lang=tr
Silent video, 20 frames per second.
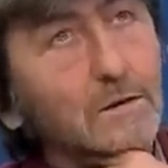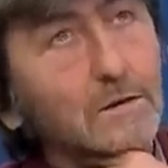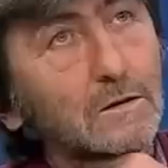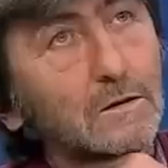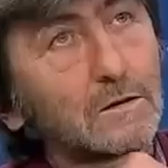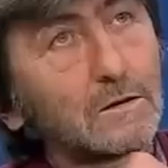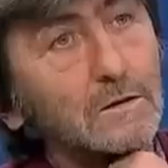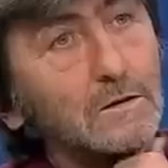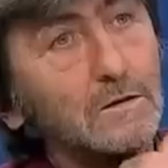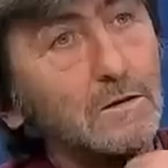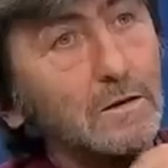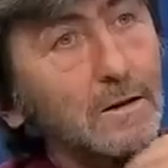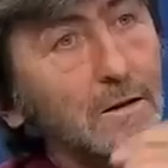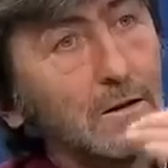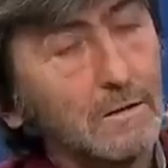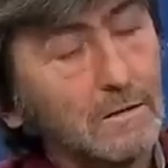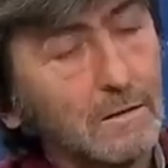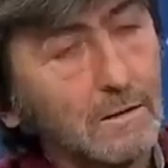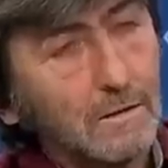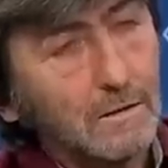Ee,
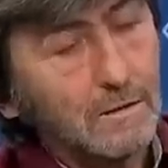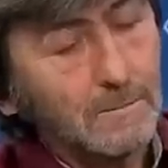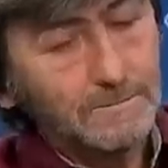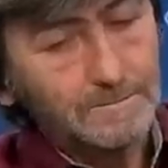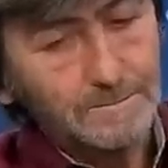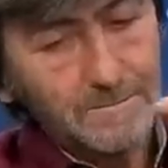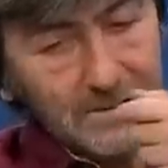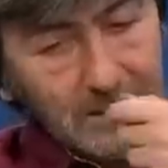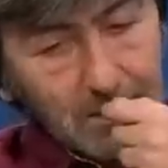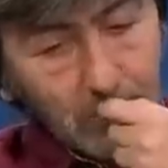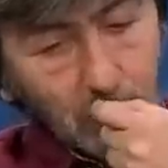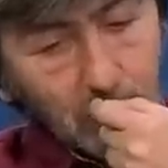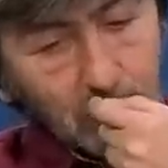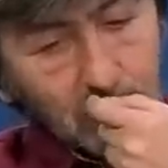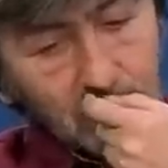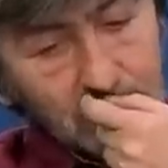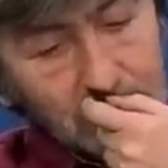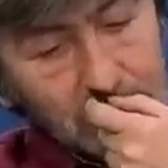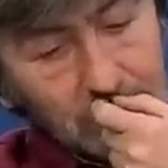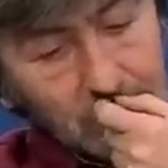şey olduğu
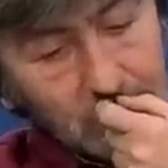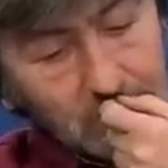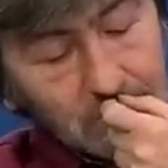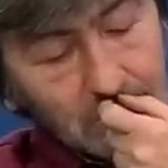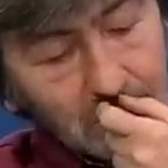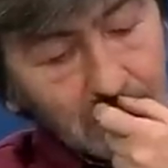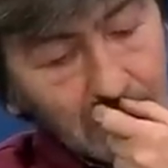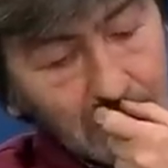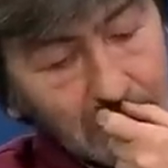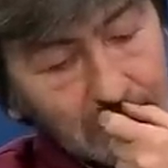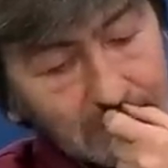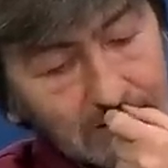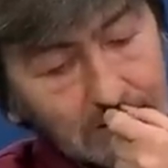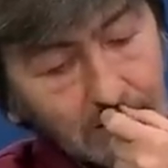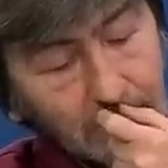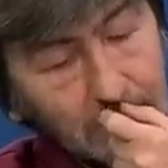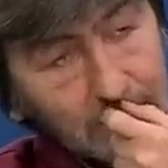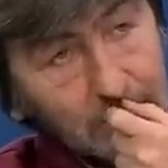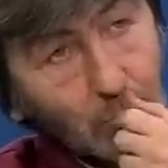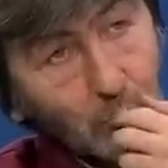için aynı
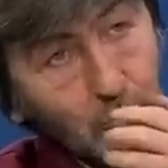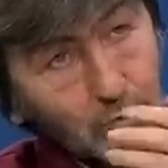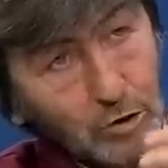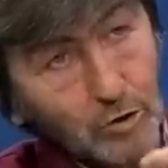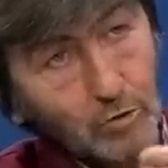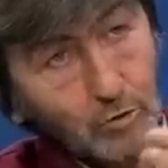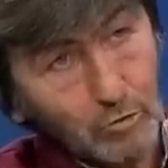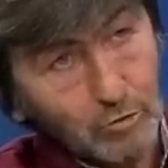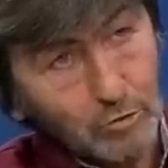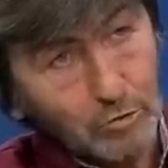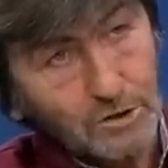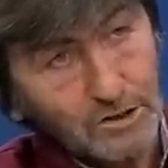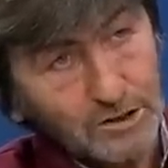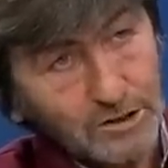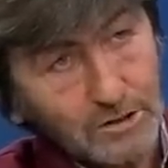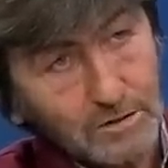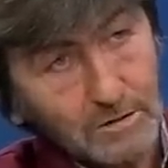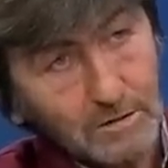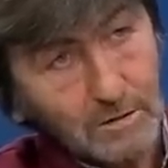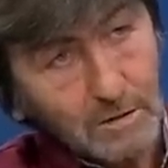zamanda hoca da olduğu
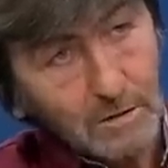için